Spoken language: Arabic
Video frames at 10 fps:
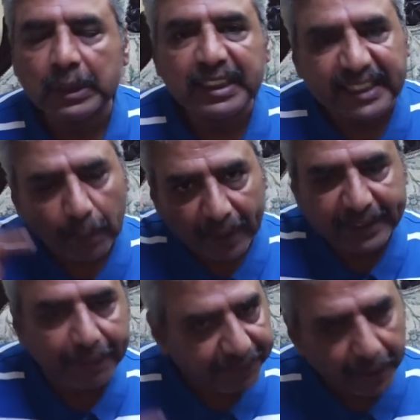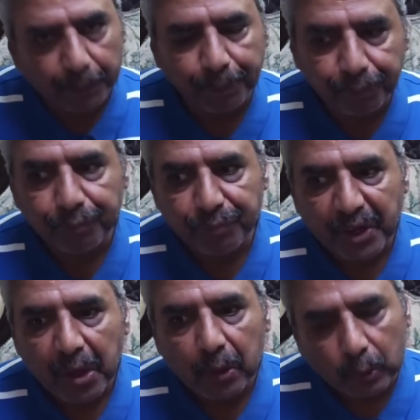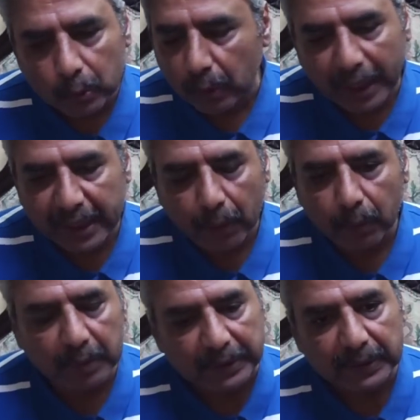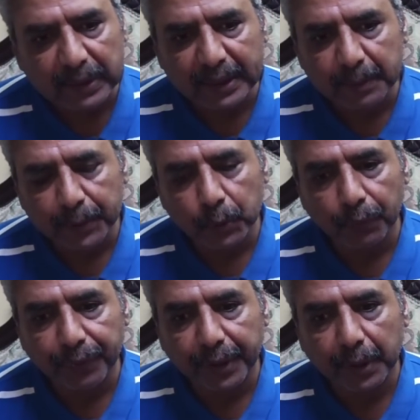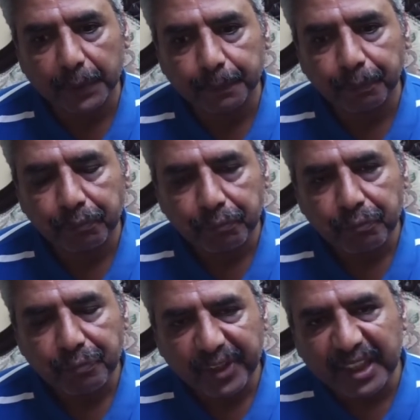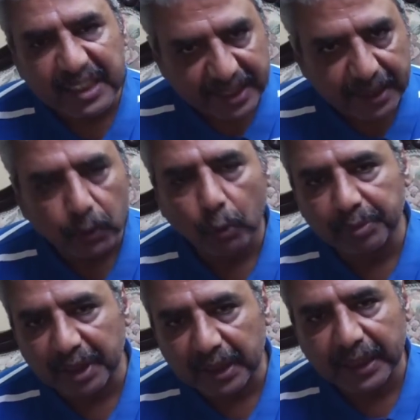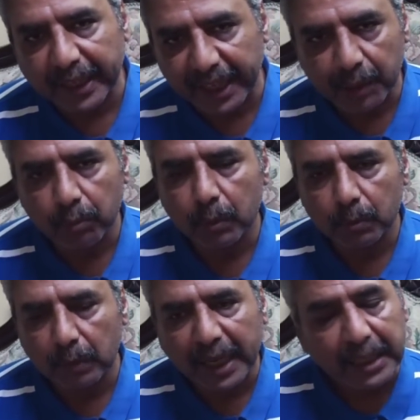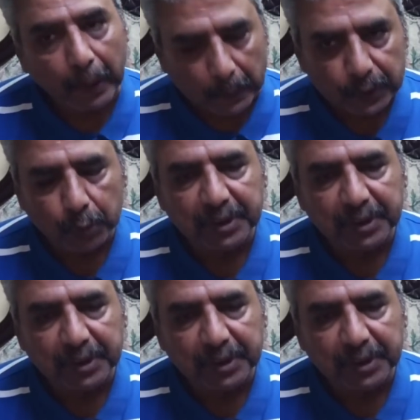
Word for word: سوائل دافيه الدكتور قال لي اول ما تنزل لازم اشوفك نزلت وابتديت اكلمه قال لي خلاص يوم